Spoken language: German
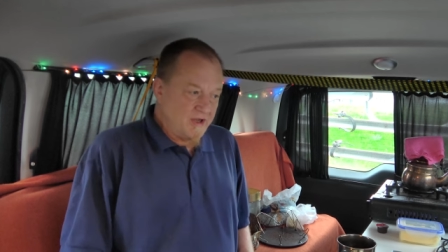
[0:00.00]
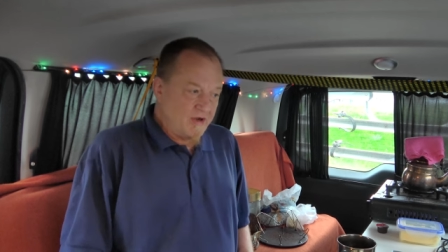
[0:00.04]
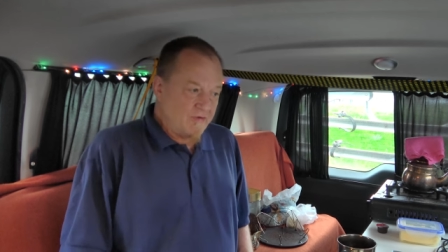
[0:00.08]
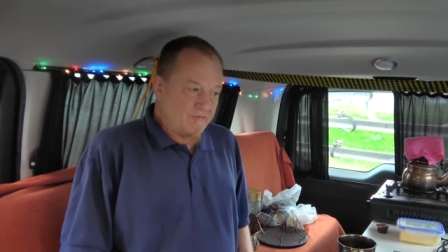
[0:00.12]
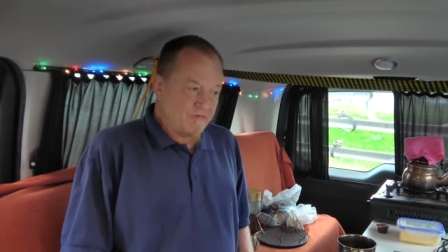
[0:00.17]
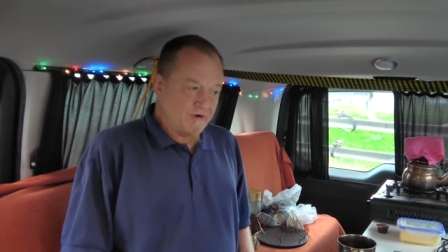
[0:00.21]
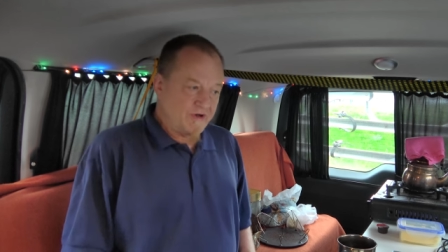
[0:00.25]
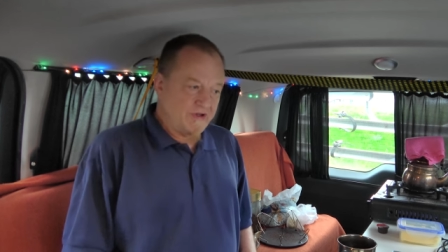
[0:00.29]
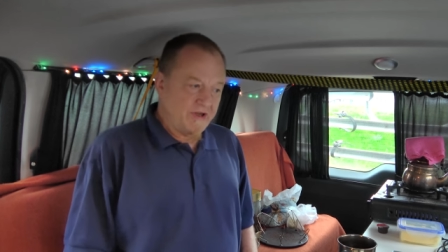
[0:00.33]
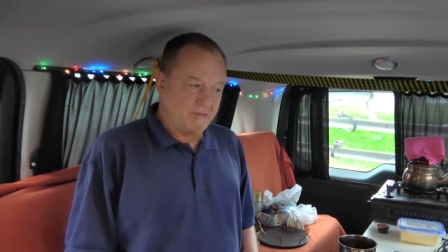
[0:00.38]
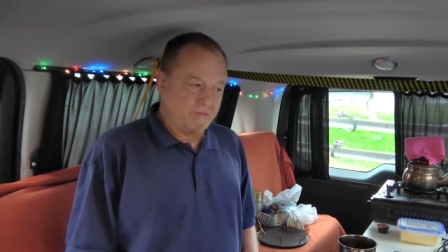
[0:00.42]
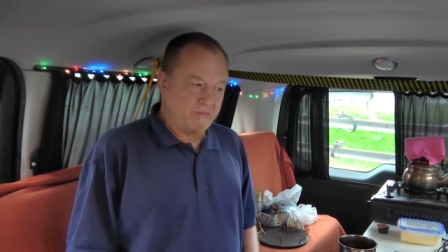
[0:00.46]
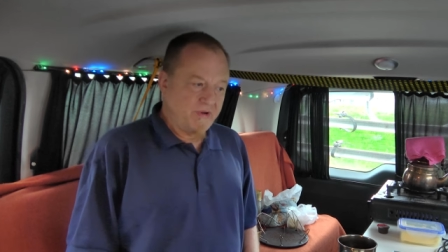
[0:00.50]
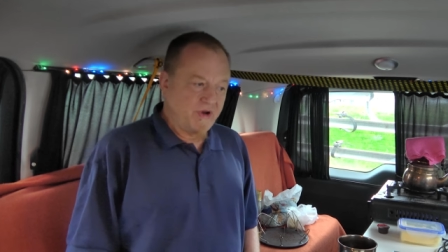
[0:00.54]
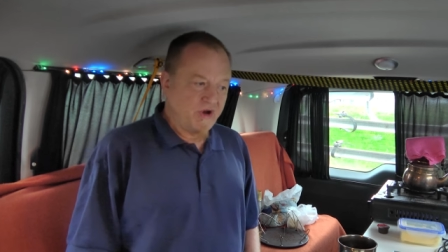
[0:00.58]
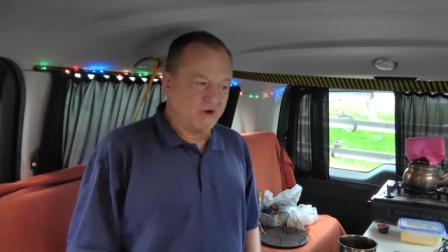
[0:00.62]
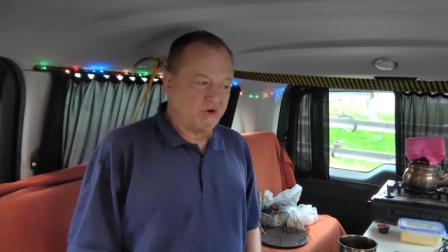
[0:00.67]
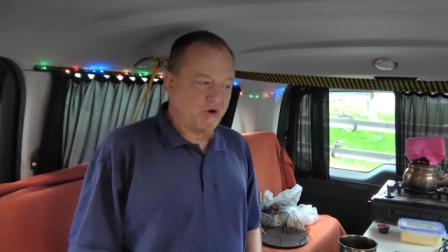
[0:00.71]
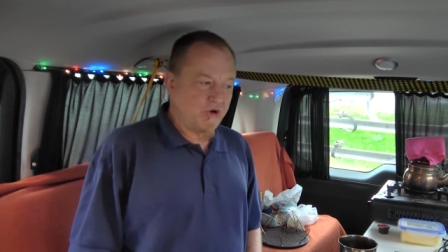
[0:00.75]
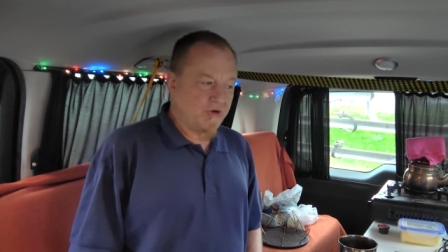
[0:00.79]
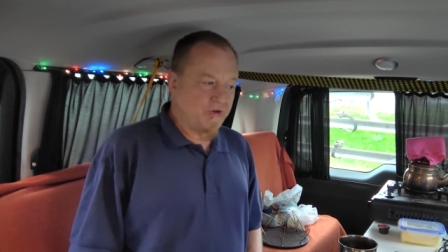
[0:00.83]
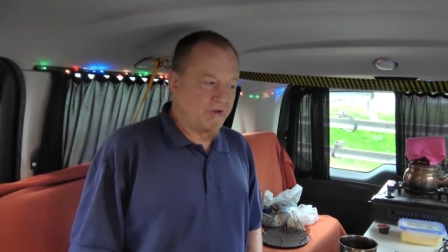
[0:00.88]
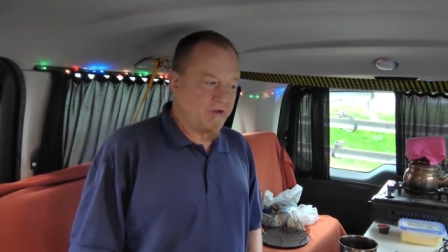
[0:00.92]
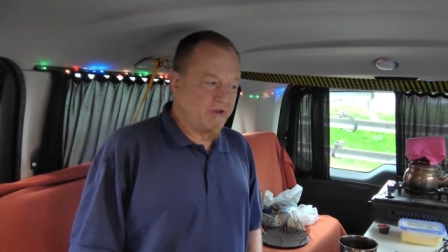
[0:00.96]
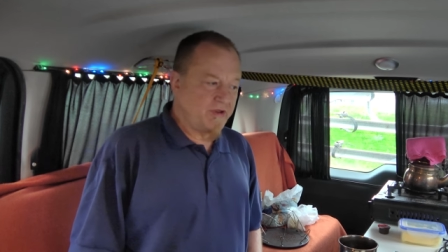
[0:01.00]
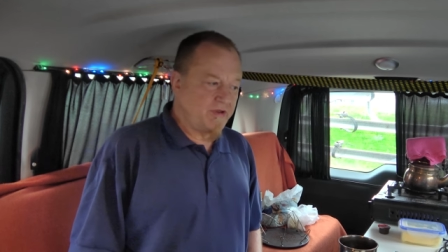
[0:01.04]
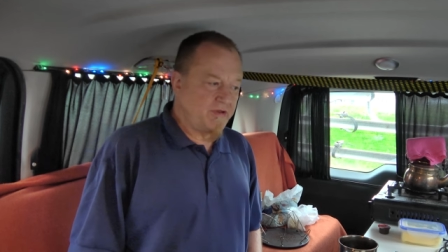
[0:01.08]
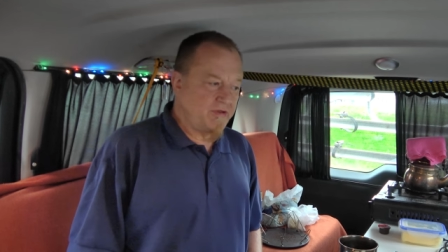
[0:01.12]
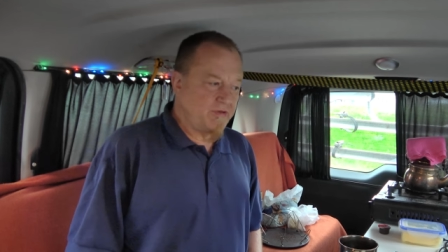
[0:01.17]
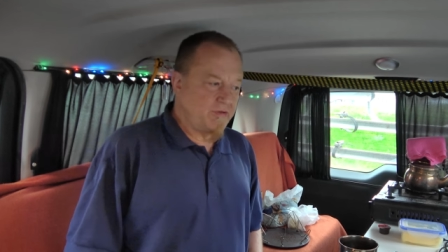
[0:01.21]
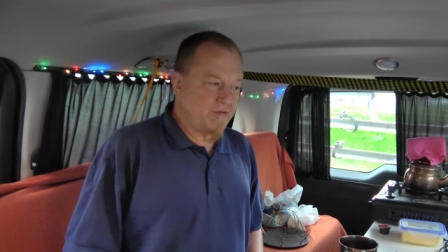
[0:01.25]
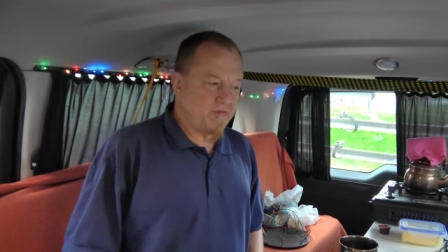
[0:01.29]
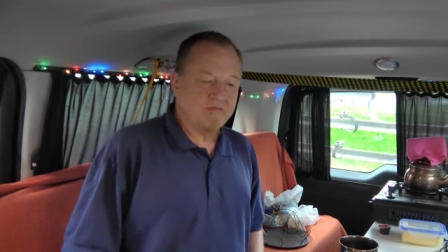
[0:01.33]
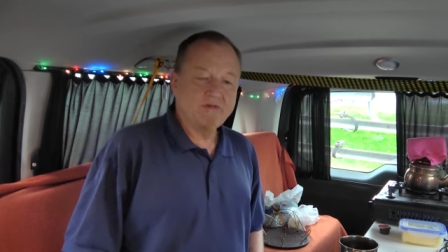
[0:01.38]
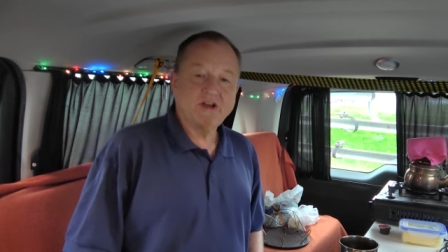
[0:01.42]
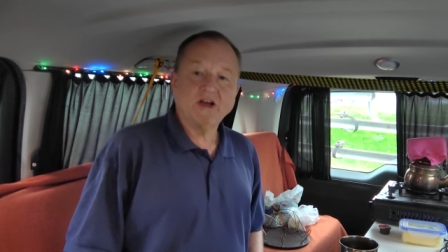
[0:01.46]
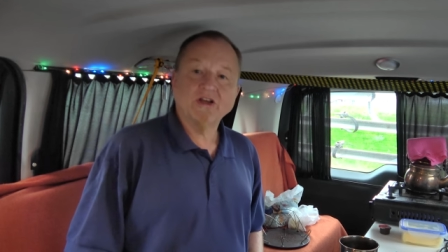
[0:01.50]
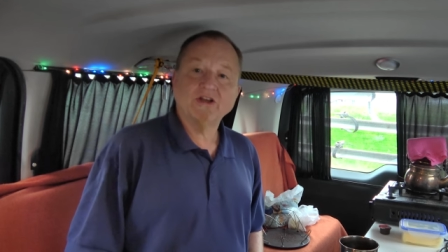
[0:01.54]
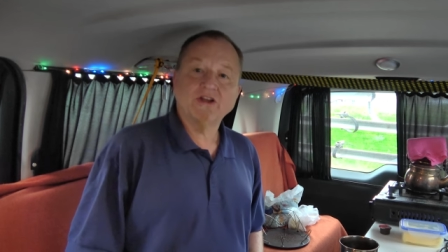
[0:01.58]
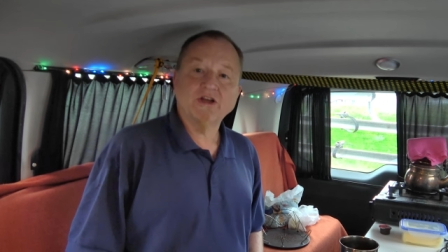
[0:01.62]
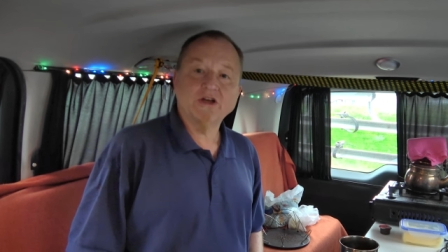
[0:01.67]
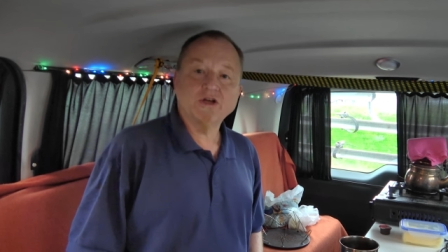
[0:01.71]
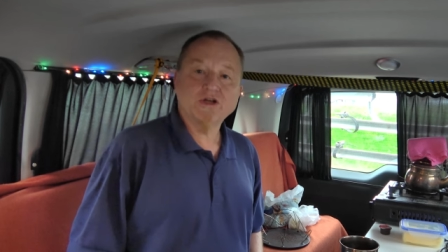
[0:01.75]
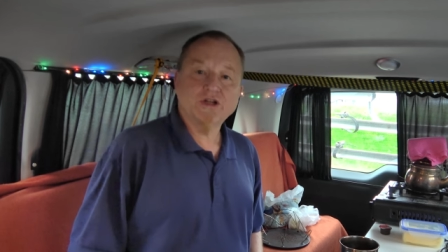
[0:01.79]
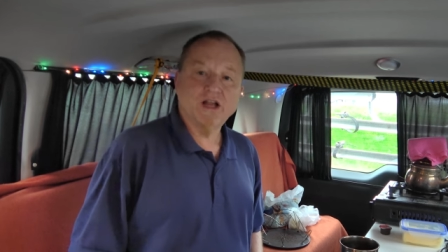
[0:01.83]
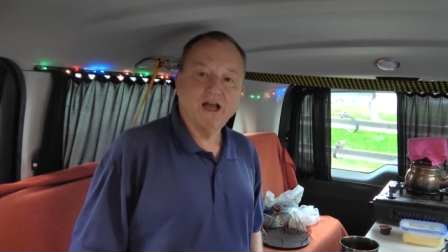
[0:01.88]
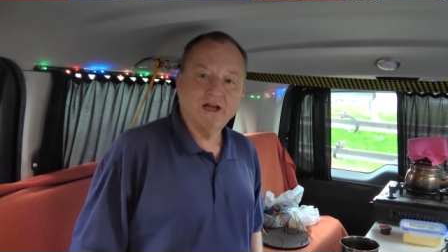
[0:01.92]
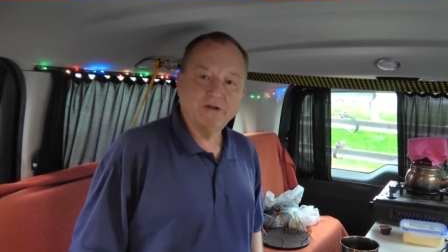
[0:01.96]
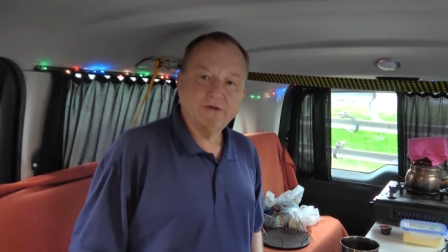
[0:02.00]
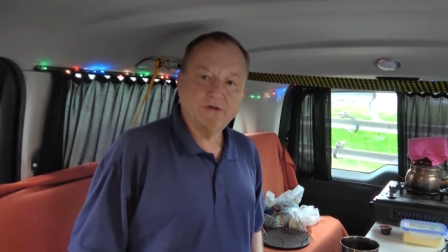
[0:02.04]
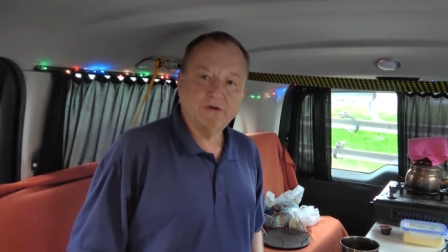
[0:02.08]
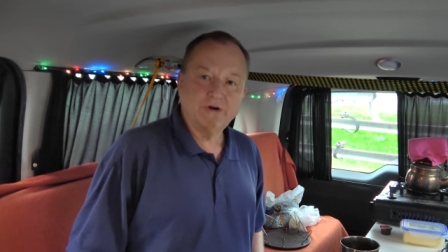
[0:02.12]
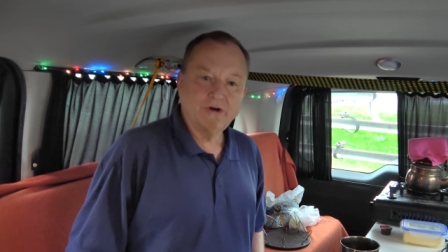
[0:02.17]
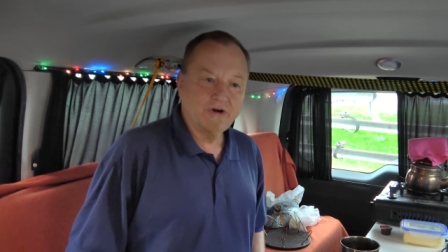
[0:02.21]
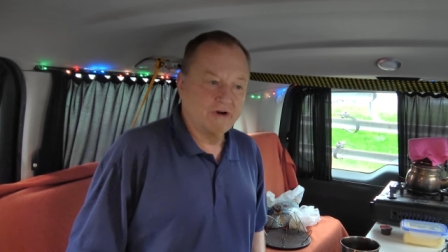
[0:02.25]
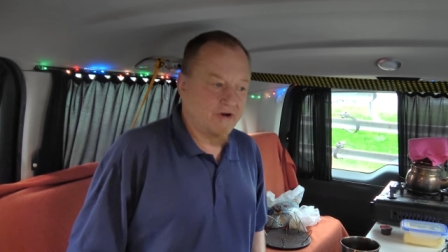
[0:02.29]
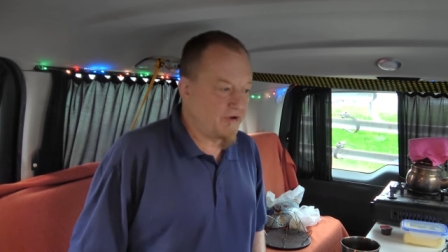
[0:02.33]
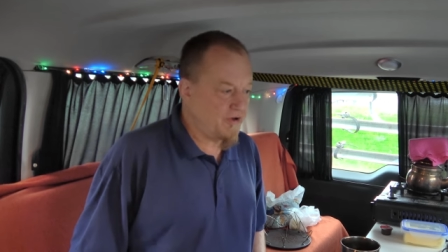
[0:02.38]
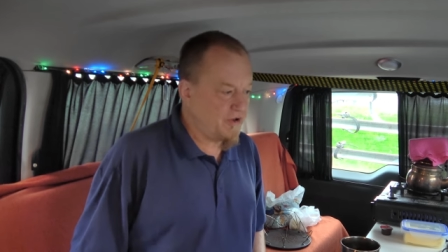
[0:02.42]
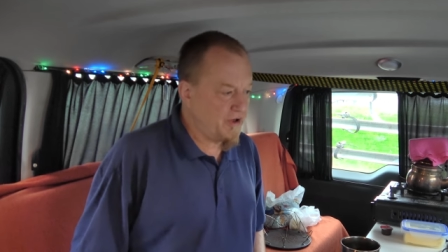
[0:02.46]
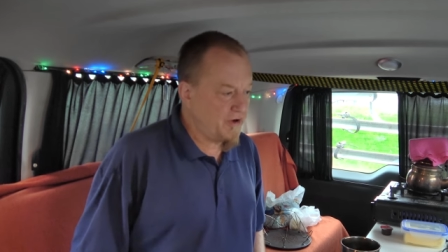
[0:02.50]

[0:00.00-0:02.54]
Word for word: von dem Biergarten, der sich leider